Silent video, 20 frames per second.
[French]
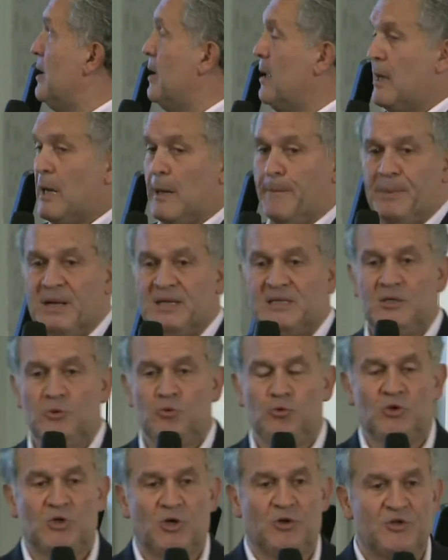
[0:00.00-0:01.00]
à partir du
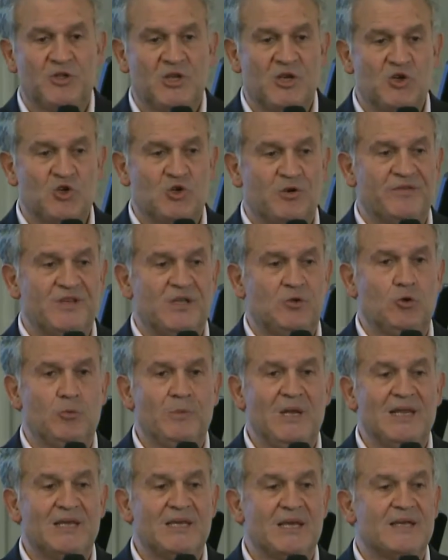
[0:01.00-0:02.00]
31 janvier
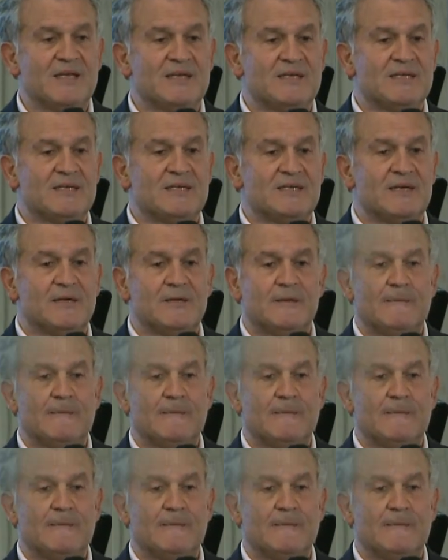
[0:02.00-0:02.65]
2015.